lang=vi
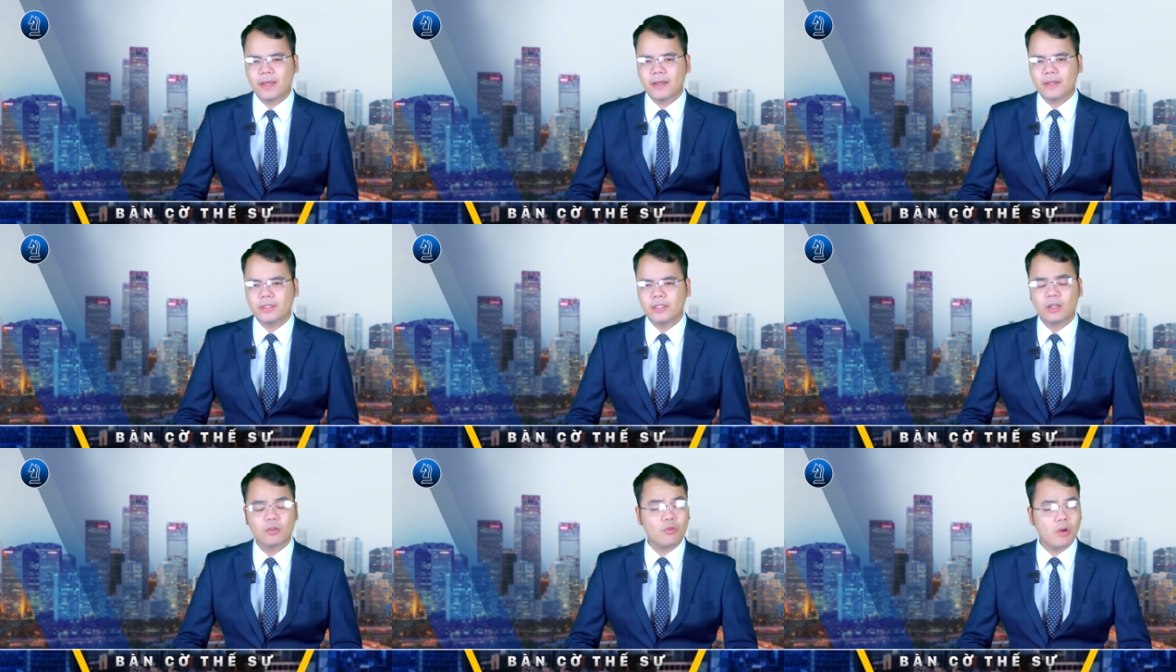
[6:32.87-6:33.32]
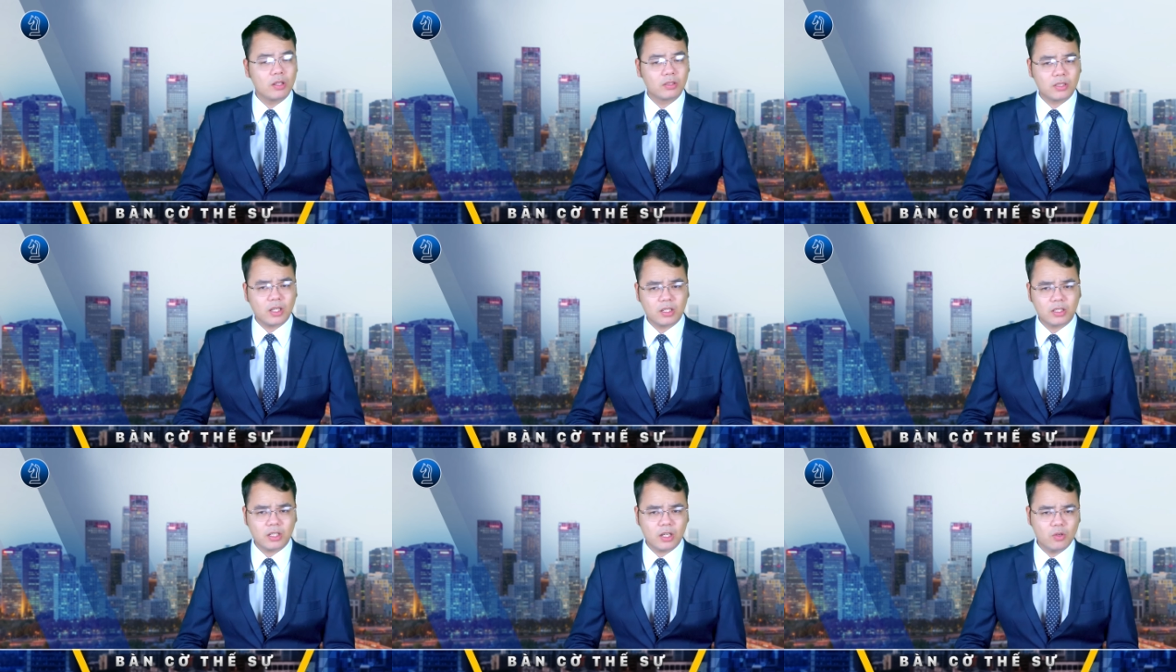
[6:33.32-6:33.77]
Những cuộc
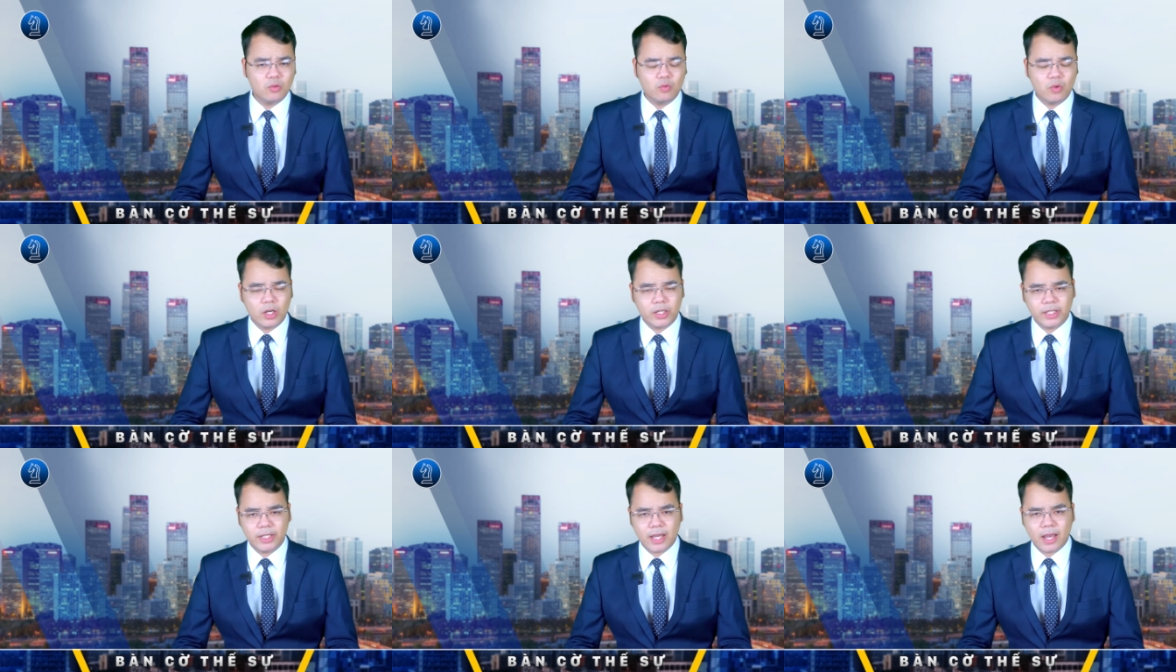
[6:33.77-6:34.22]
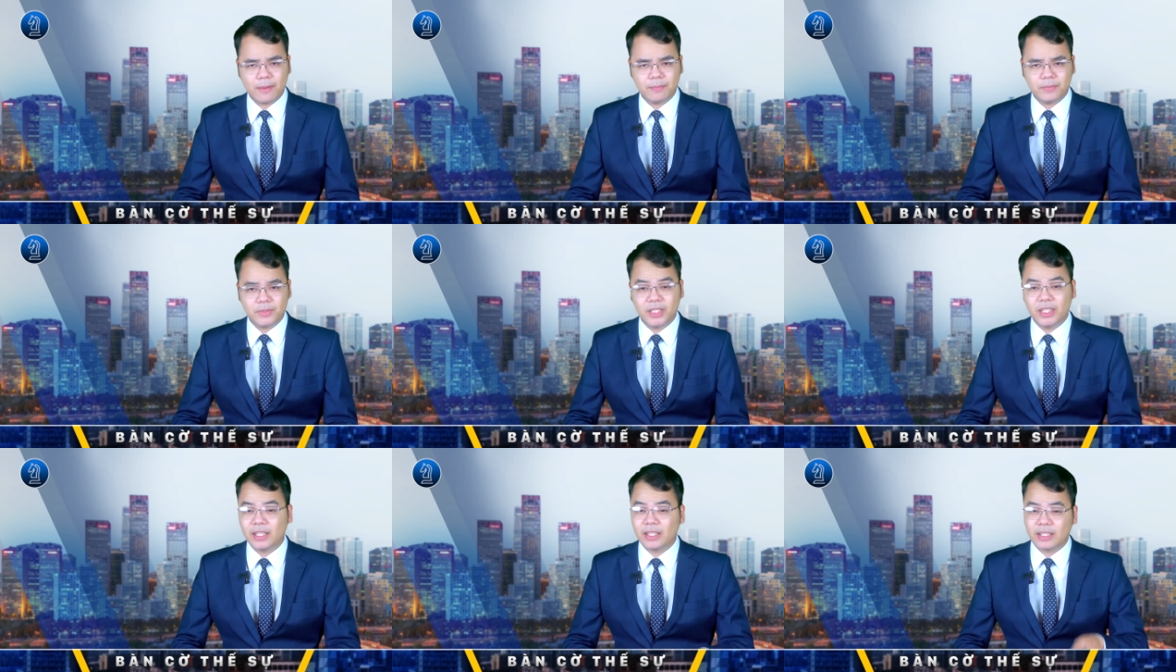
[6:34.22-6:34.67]
tấn công của Kiev
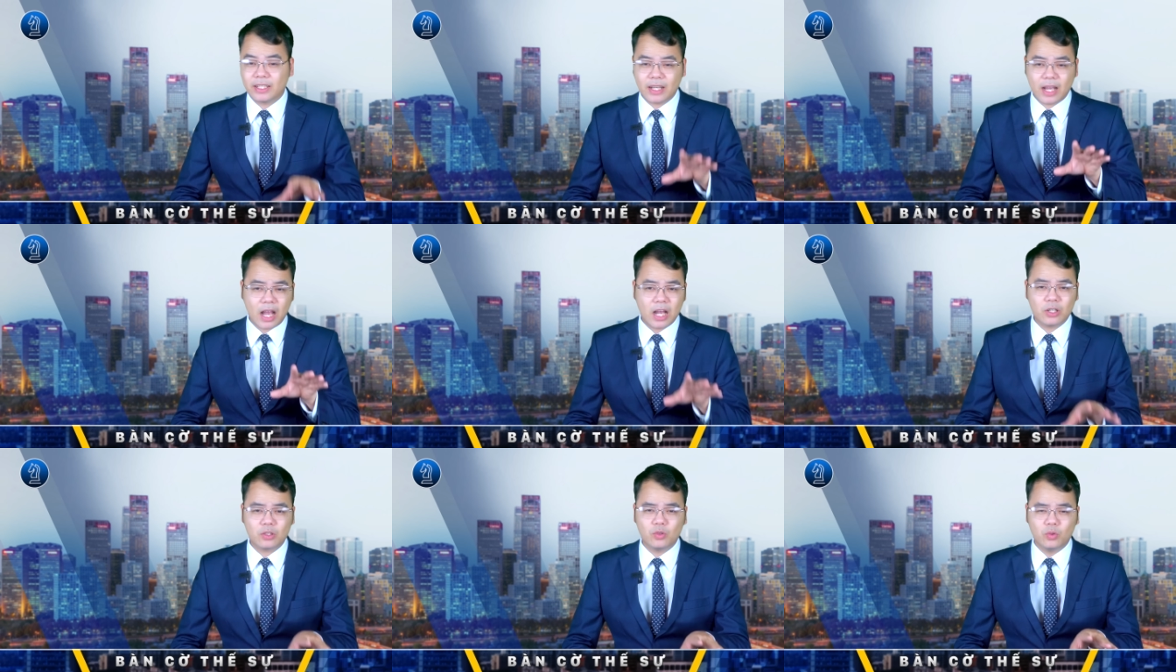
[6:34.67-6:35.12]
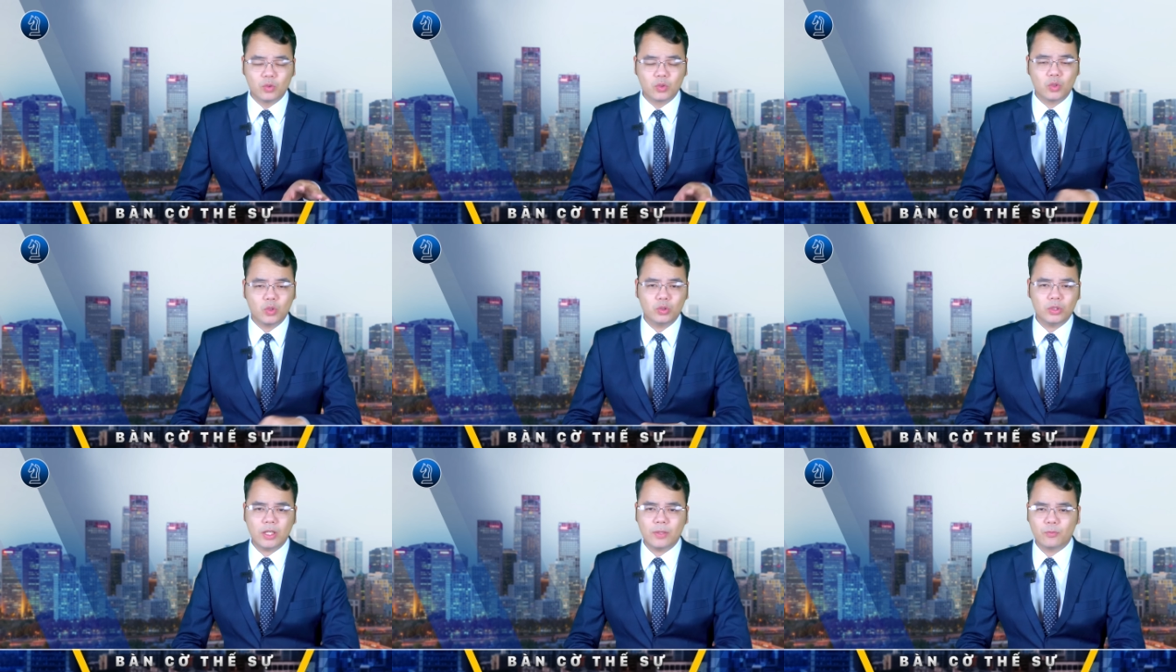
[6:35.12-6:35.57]
chỉ càng củng
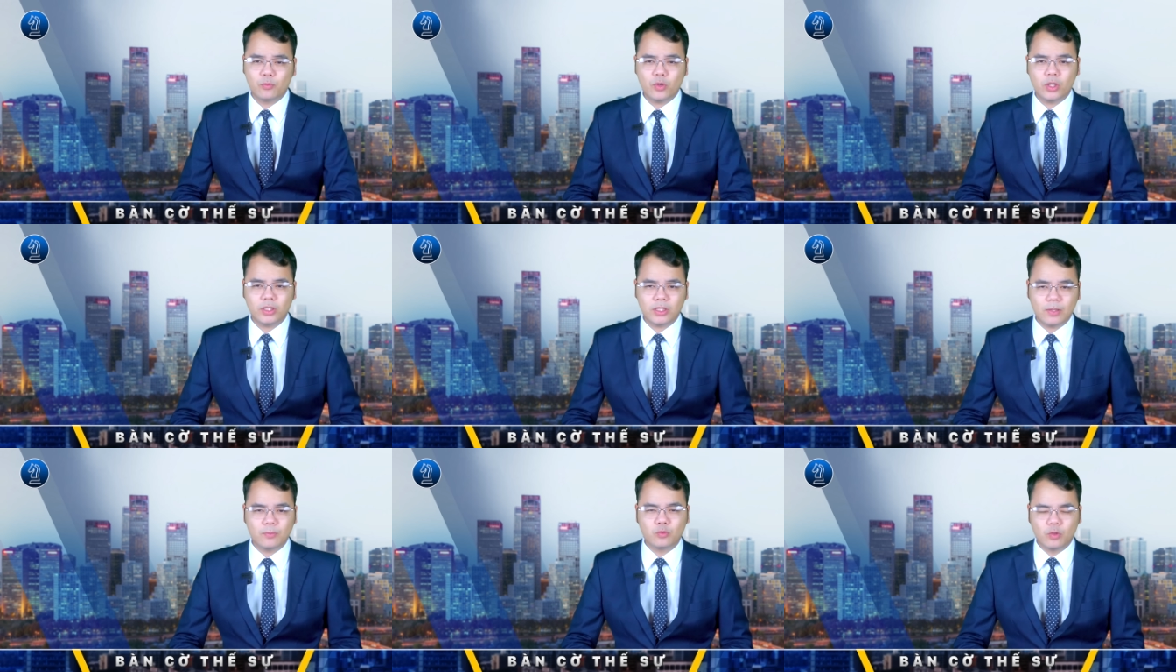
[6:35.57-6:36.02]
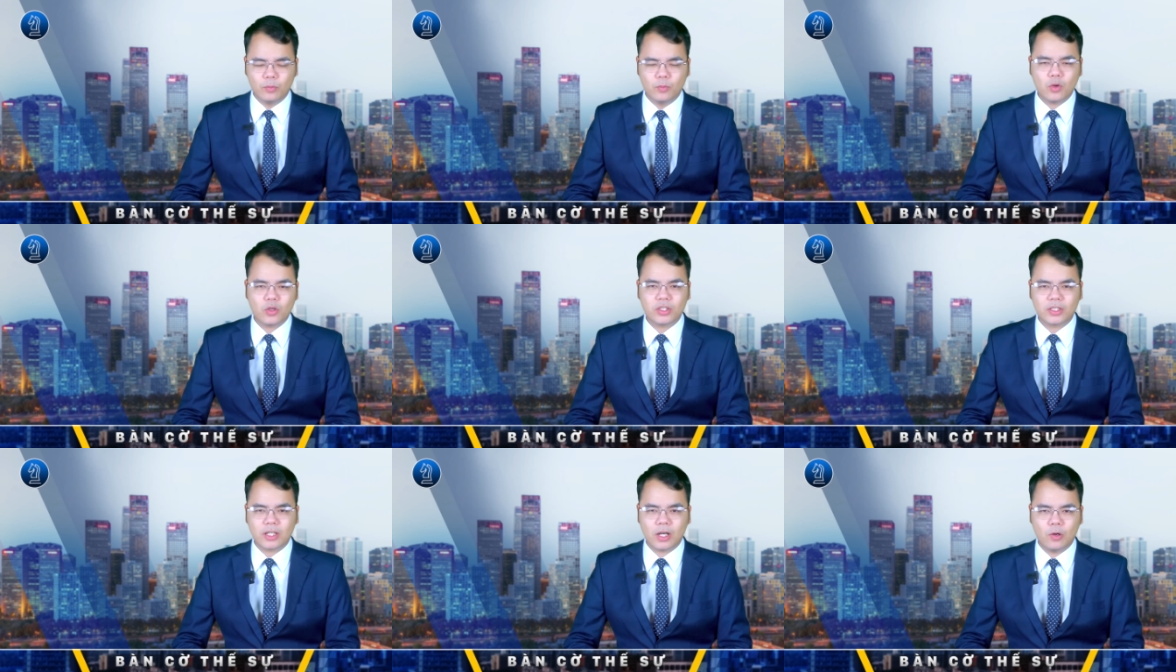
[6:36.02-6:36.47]
cố thêm quyết tâm của
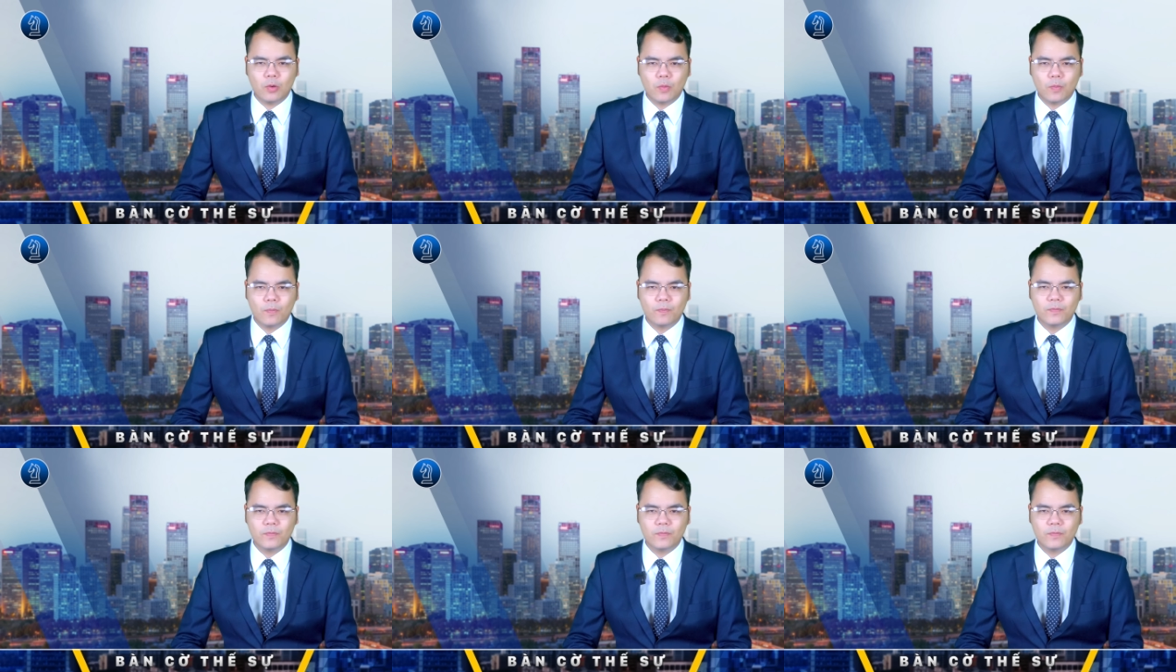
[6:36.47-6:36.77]
Moscow